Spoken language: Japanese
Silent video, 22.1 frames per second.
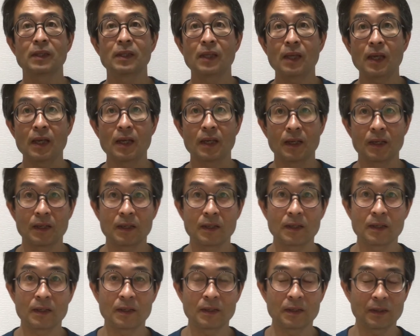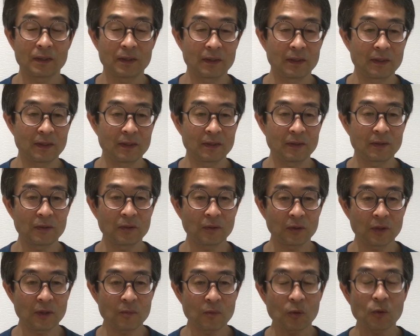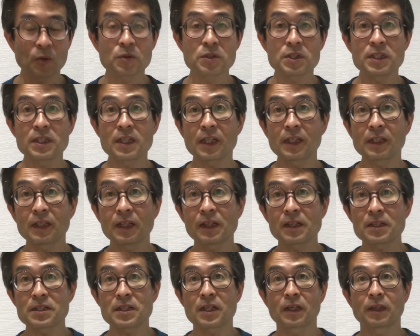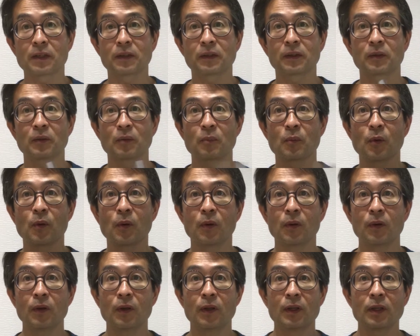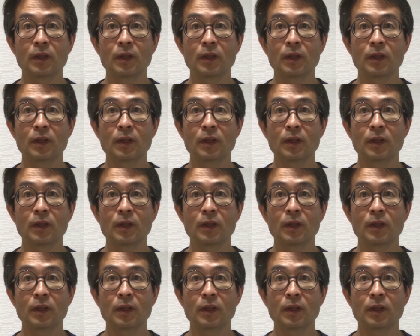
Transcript: でとっても個人的な話なんですけども